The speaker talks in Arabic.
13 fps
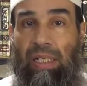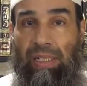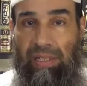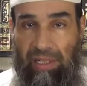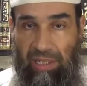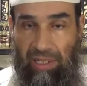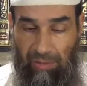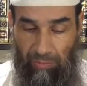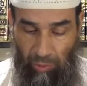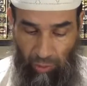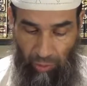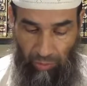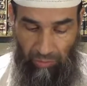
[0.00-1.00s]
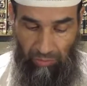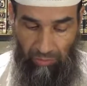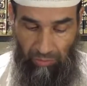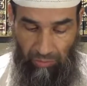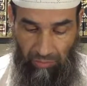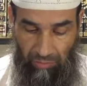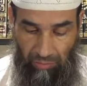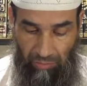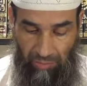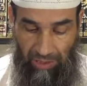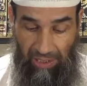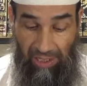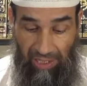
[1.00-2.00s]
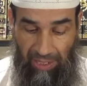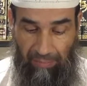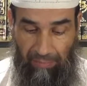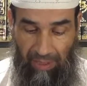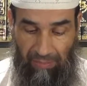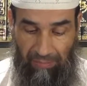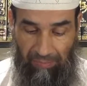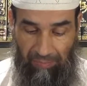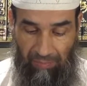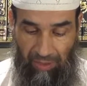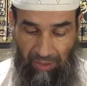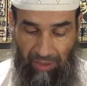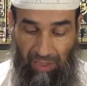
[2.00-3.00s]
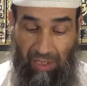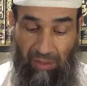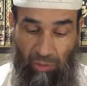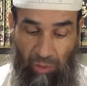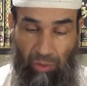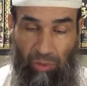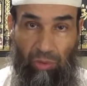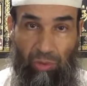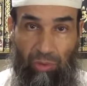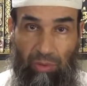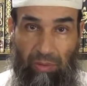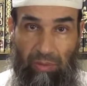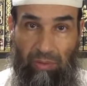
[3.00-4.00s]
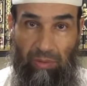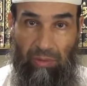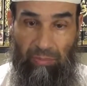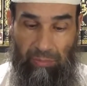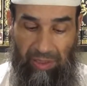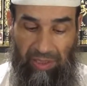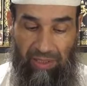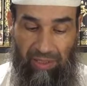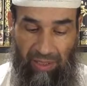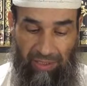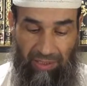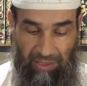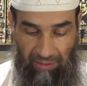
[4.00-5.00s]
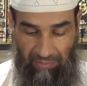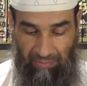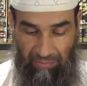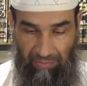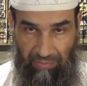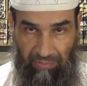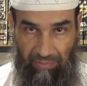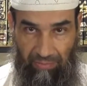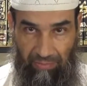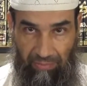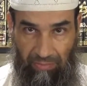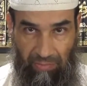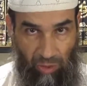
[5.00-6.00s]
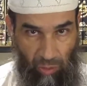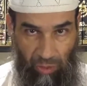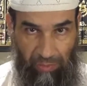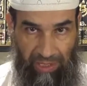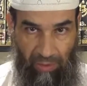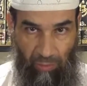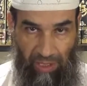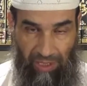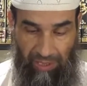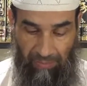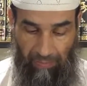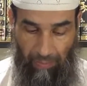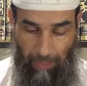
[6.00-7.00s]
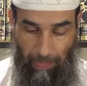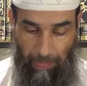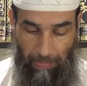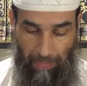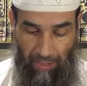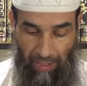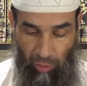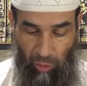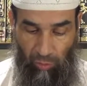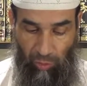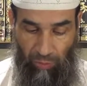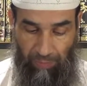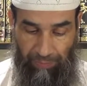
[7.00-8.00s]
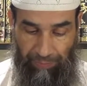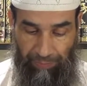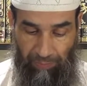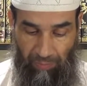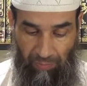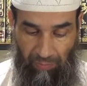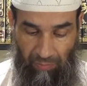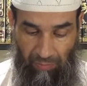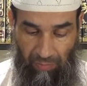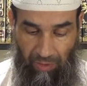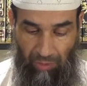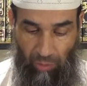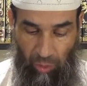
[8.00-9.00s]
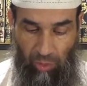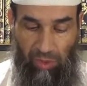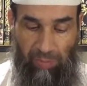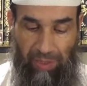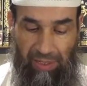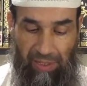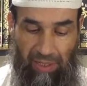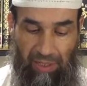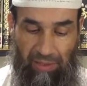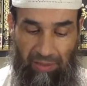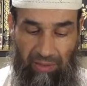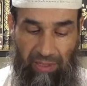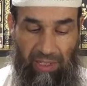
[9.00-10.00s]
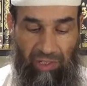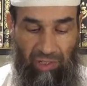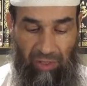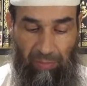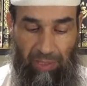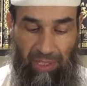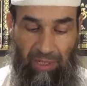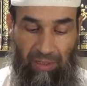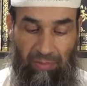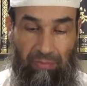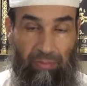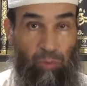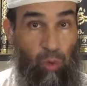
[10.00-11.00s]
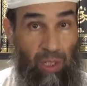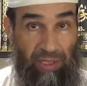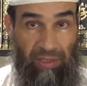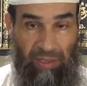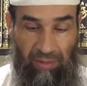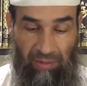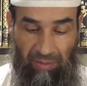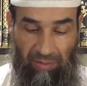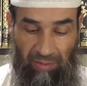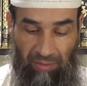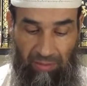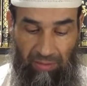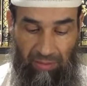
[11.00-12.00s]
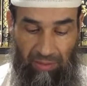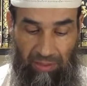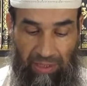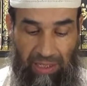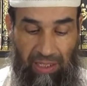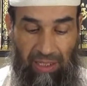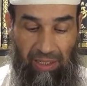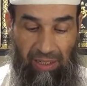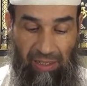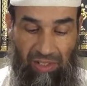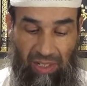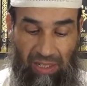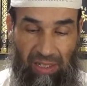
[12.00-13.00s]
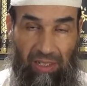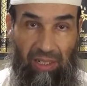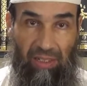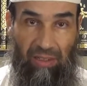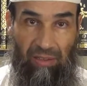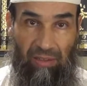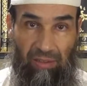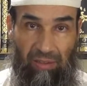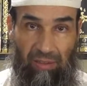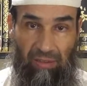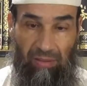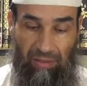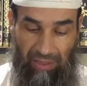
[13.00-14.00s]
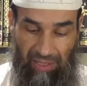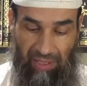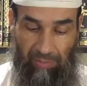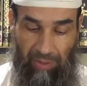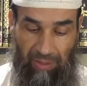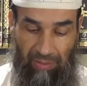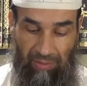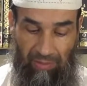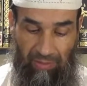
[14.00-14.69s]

يعني كلامه إلى العامة قال كل بيرة نوع من أنواع الخمر كل بيرة كيشربها مواطن كيخلص عليها ضريبة